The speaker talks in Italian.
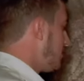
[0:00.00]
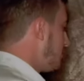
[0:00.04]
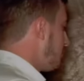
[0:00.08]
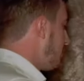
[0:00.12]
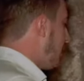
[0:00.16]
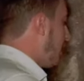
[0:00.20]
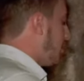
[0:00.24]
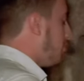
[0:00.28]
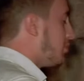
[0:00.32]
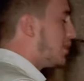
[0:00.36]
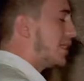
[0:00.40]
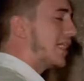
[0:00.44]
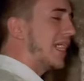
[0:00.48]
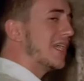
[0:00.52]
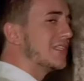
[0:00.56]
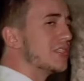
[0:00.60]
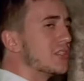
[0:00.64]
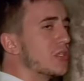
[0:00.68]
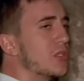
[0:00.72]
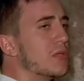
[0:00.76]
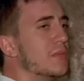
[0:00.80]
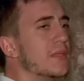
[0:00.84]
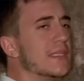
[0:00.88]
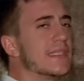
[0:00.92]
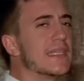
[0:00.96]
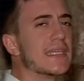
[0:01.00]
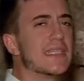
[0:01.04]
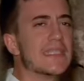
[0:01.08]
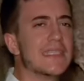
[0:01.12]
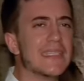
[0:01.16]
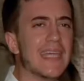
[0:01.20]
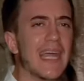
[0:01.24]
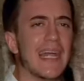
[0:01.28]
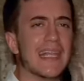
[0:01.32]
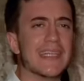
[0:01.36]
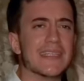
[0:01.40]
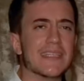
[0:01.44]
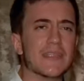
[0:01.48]
Beh, un ragazzo come
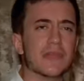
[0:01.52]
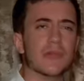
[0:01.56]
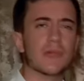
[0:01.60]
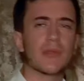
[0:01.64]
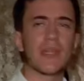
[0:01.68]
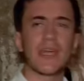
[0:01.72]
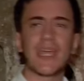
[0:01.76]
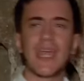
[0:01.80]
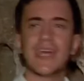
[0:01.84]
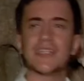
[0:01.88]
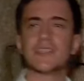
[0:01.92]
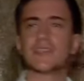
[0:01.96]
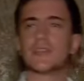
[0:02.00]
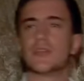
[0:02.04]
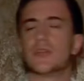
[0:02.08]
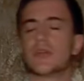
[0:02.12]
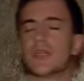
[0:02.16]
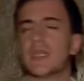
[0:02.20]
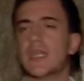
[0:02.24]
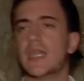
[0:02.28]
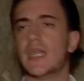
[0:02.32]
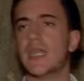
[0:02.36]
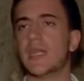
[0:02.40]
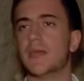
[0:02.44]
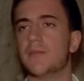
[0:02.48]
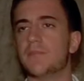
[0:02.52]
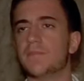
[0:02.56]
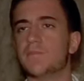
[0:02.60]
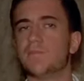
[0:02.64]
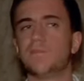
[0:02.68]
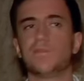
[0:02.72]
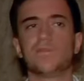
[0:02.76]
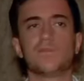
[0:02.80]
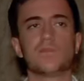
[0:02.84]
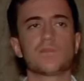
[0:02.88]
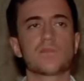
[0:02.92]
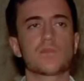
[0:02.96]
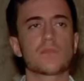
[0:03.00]
tanti altri, un ragazzo che
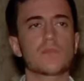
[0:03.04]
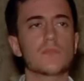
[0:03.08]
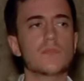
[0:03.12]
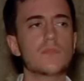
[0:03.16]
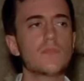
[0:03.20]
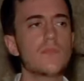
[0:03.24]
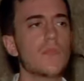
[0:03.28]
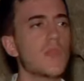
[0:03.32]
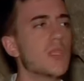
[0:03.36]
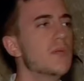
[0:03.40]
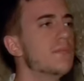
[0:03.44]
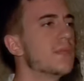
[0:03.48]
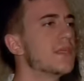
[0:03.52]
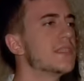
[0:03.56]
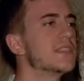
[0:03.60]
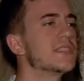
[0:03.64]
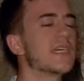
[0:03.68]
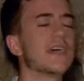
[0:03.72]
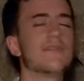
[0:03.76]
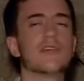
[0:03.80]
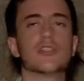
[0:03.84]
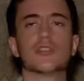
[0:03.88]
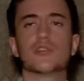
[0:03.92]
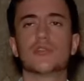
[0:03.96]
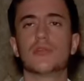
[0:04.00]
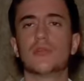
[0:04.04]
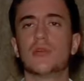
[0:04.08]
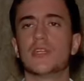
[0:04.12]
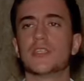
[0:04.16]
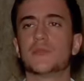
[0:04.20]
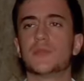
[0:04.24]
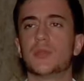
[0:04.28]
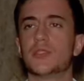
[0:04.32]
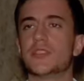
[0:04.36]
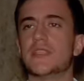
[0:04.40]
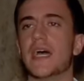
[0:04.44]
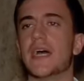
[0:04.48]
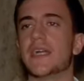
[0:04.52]
pensava solo a
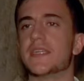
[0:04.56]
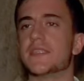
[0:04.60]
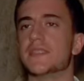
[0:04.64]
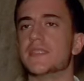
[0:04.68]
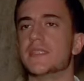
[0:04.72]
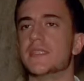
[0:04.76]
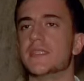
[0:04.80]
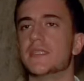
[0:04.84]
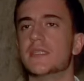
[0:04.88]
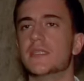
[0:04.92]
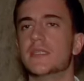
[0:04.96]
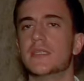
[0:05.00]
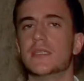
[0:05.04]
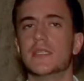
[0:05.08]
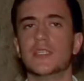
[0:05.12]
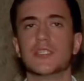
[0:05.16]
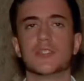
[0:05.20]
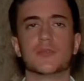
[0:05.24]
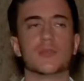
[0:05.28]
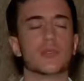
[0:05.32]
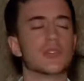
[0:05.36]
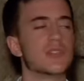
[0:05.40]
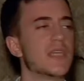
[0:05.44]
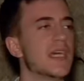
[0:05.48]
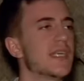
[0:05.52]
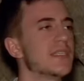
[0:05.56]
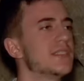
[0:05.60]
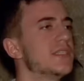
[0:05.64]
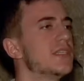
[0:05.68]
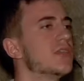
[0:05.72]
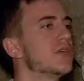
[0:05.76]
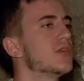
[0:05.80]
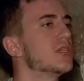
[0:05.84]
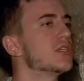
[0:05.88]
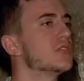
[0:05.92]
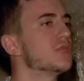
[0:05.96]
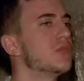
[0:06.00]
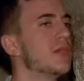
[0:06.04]
sposarsi, sposarsi
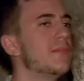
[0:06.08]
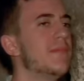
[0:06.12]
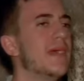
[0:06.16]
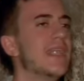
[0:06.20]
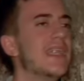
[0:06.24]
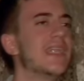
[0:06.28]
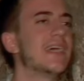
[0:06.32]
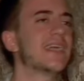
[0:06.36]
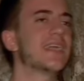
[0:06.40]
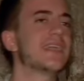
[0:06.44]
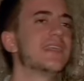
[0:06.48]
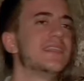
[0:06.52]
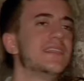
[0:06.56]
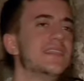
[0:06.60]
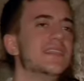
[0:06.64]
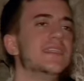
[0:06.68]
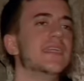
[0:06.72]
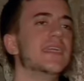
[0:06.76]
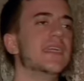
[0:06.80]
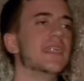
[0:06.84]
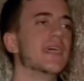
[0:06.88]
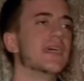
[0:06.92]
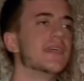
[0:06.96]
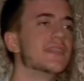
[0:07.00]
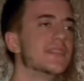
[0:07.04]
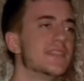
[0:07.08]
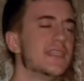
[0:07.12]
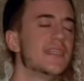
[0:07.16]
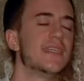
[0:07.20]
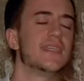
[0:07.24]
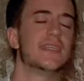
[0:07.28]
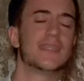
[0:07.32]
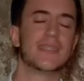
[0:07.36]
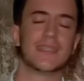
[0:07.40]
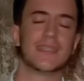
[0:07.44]
con la sua bella Cristina, sì.